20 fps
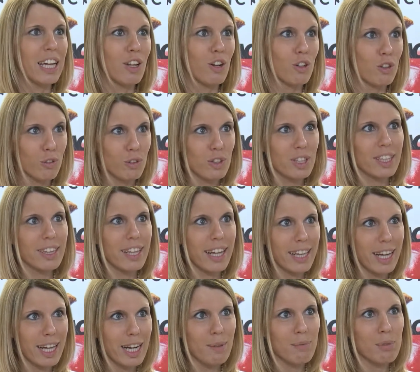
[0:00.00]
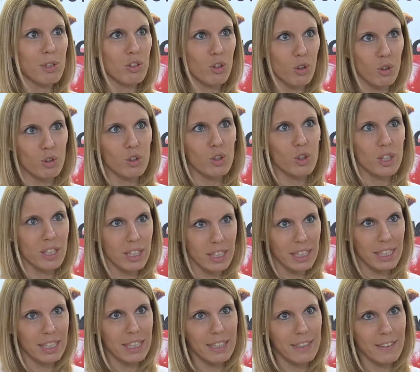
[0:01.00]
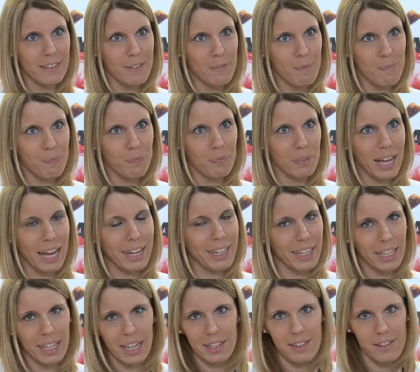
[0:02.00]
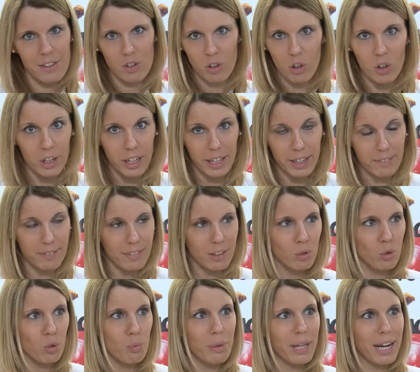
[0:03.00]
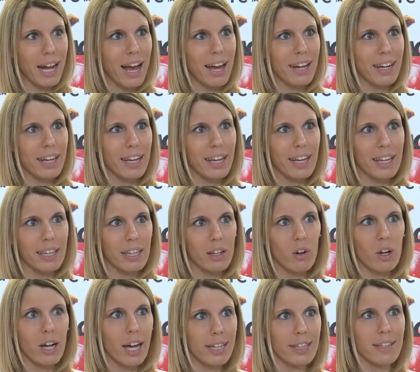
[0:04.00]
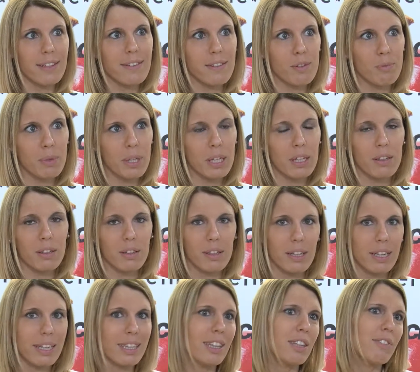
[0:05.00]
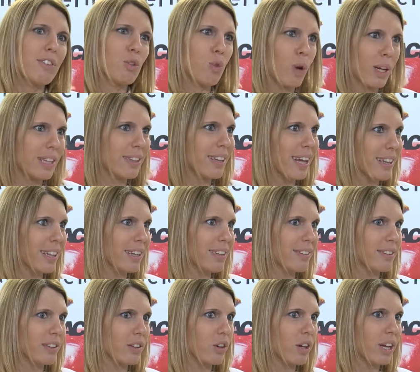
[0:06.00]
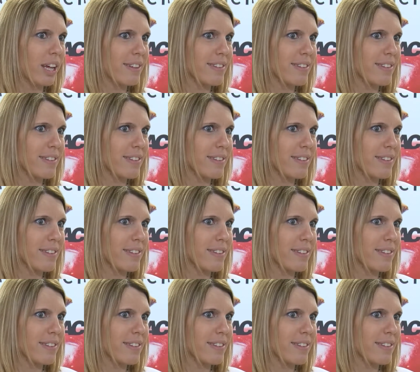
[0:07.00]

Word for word: L'ortofrutta italiana ha bisogno di mh, mm, aggregazione, di superare i localismi, eh, l'individualità delle singole